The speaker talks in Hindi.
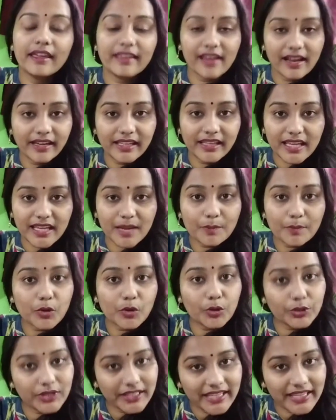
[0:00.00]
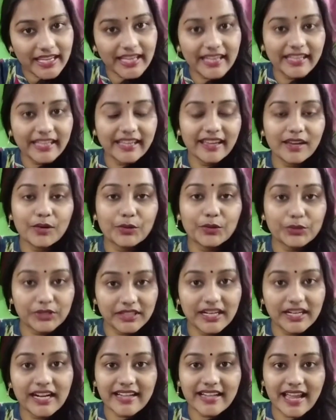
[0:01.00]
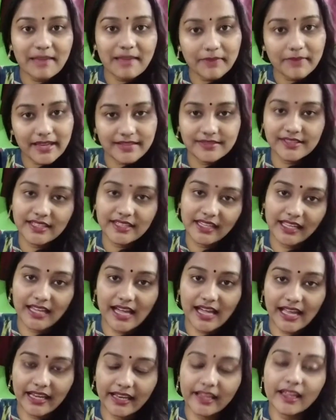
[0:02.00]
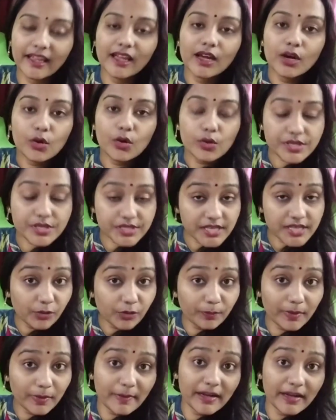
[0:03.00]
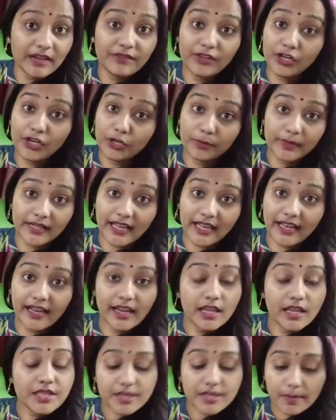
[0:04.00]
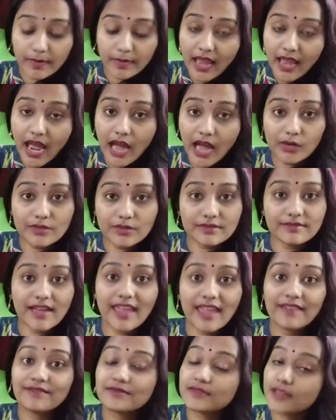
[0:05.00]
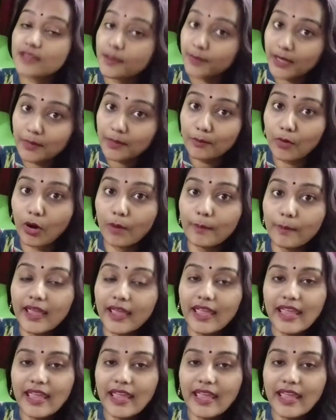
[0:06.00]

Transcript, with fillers: यानी कि हम खुद के लिए खुद का टाइम कैसे निकालें उसके ऊपर मैंने वीडियो बनाया है सभी हाउसवाइफ सभी मॉम